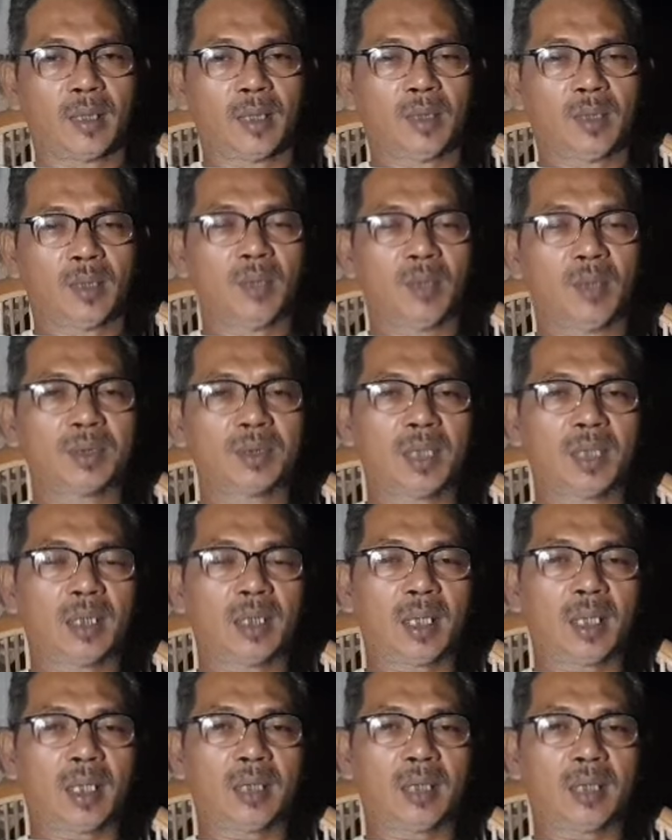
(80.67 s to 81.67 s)
Beliau
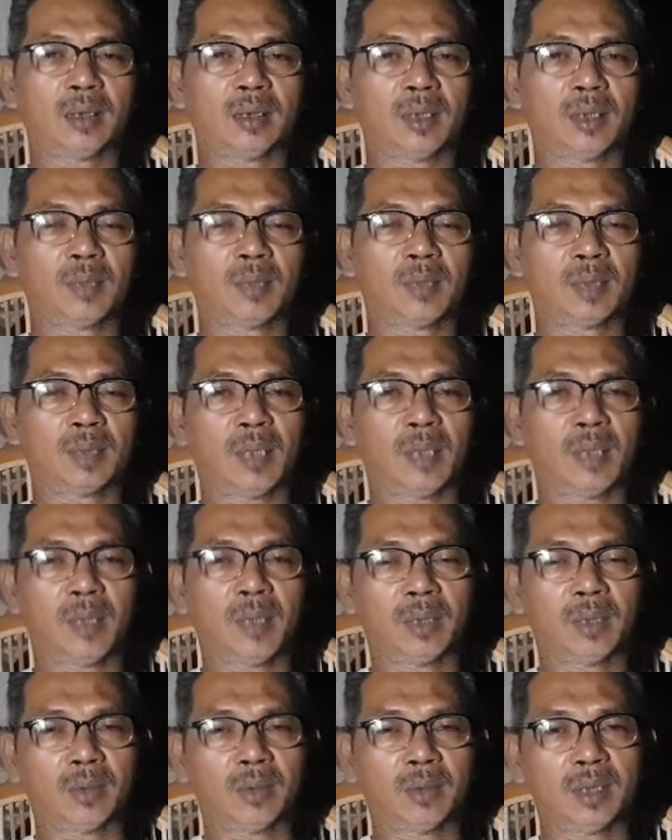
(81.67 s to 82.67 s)
menceritakan tentang
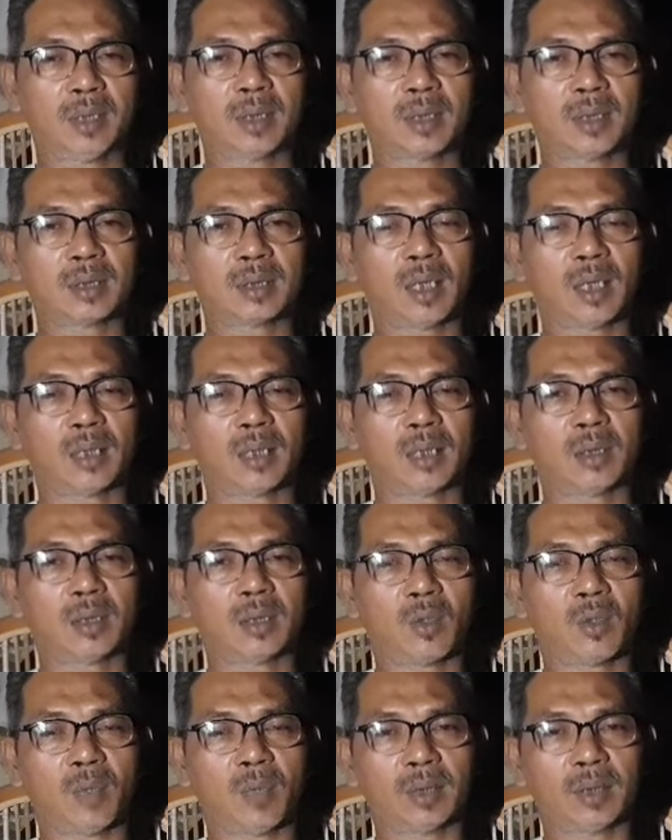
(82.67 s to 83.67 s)
betapa Indonesia sangat
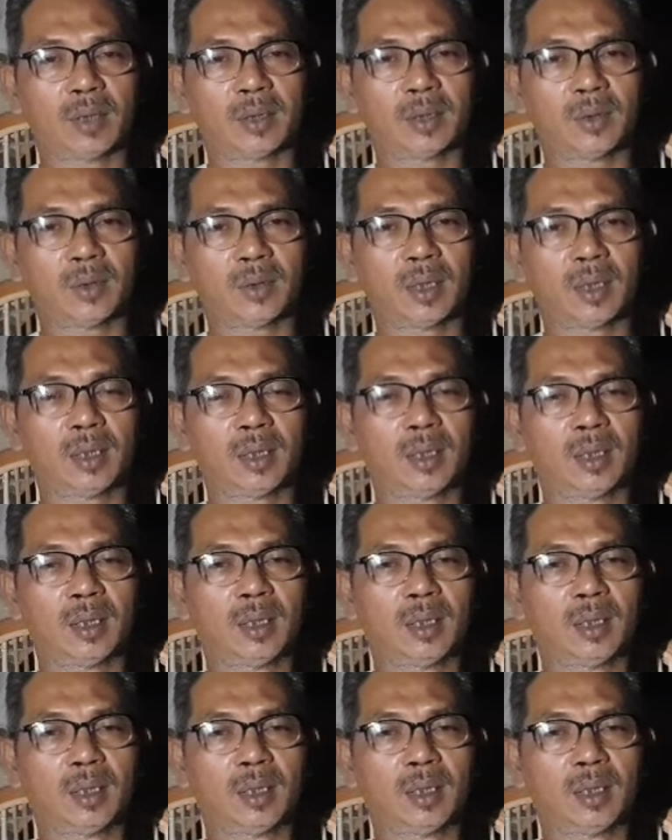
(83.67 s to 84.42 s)
dihormati oleh